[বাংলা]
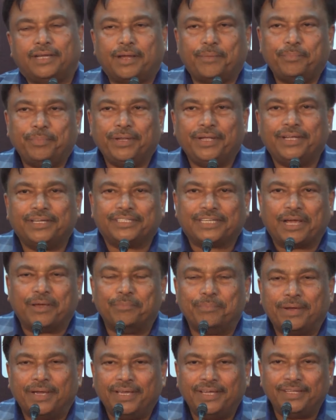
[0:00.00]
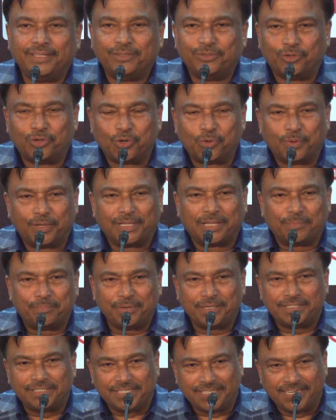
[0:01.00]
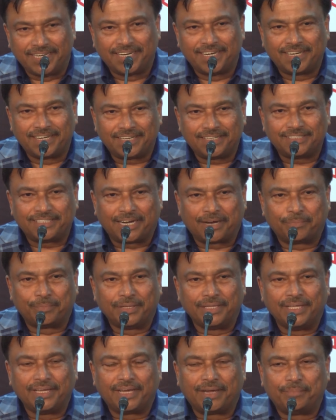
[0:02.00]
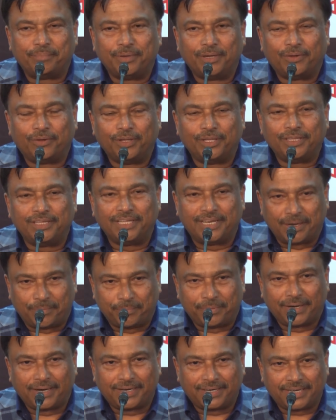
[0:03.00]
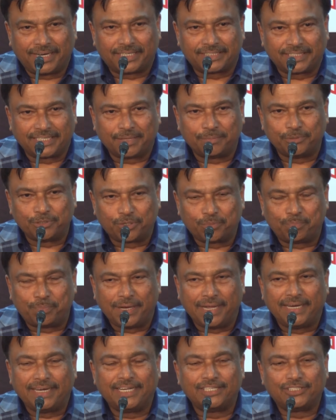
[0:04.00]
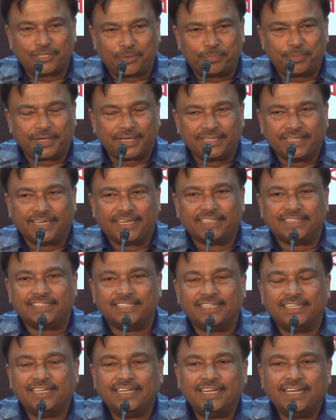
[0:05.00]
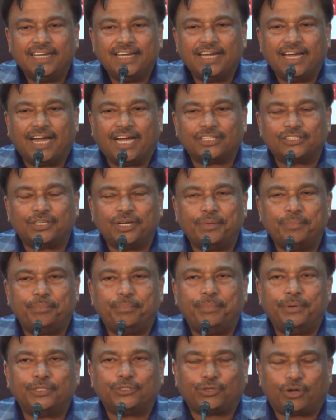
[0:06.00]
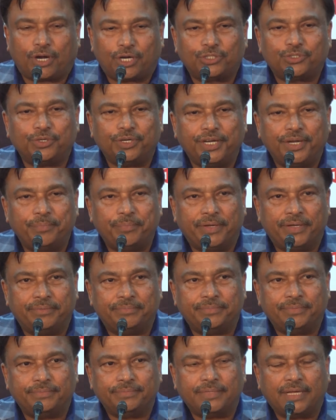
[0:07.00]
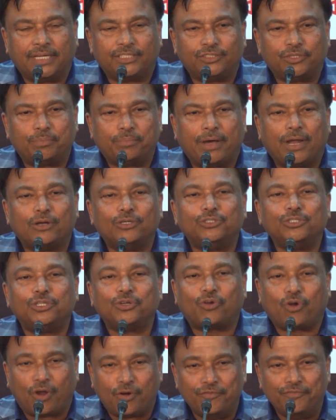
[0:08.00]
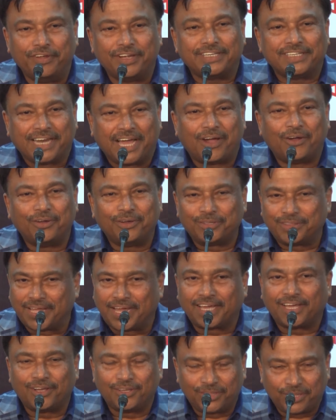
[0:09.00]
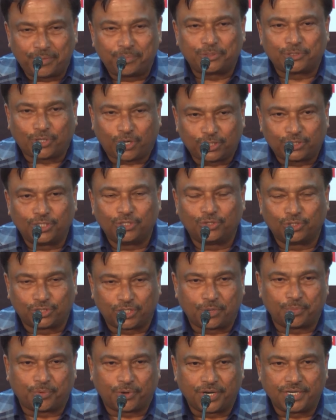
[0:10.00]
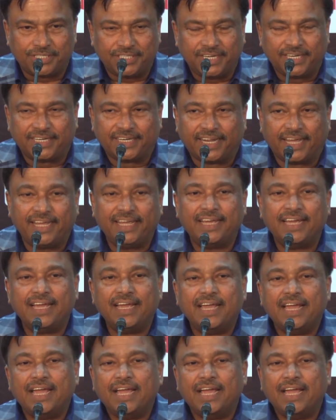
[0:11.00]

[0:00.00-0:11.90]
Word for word: আপনি শাহিম ভাই ধন্যবাদ আপনি সিনিয়র সাংবাদিক আপনি অনেক দিন আমরা একসাথে আমি যখন ডেজ আপনাকে দেখেছি আসলে সরাসরি একজন মানুষ যদি কনভিক না হয় তাকে কিন্তু আমরা সরাসরি দোষারোপ করে ঠিক নাই এখন